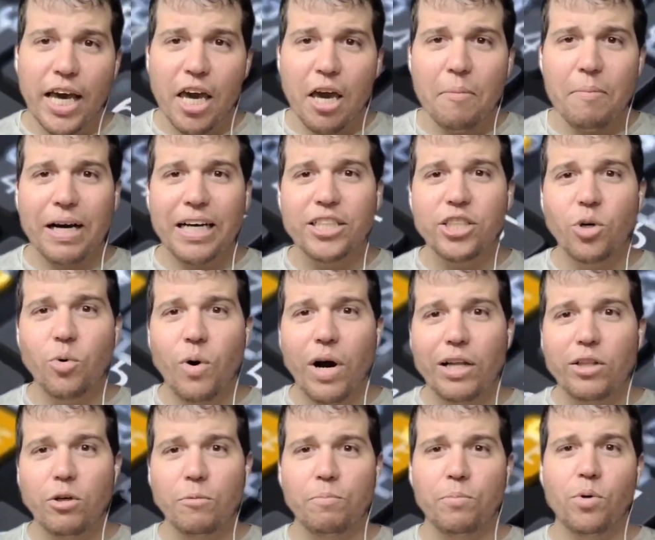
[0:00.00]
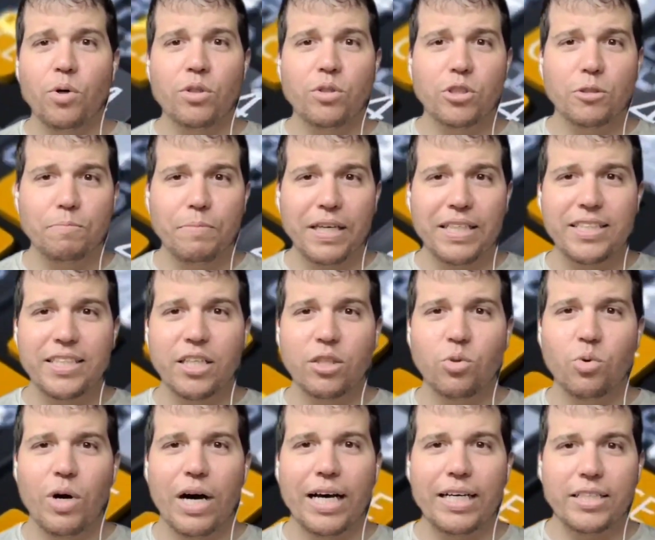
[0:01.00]
em mais de 4 pontos
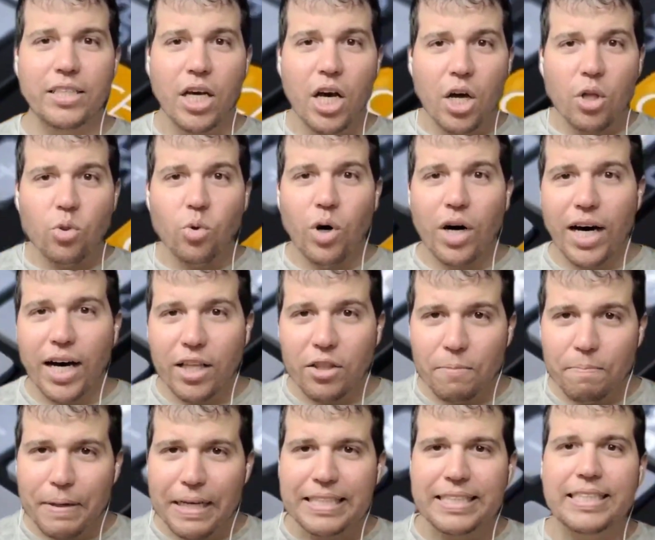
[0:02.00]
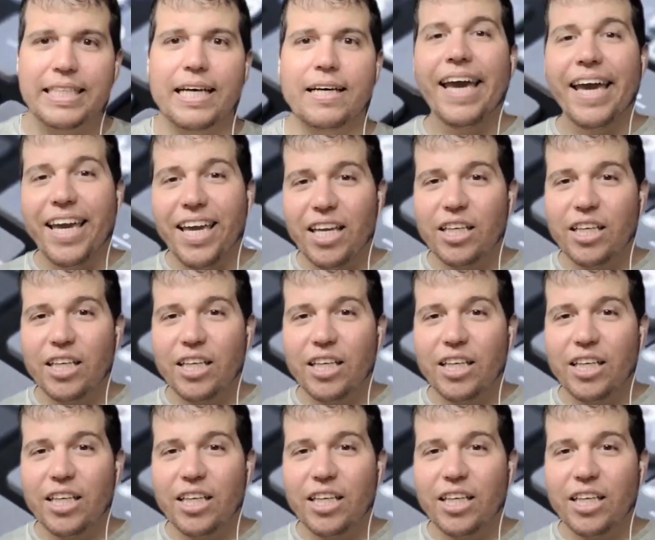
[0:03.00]
percentuais no ano passado.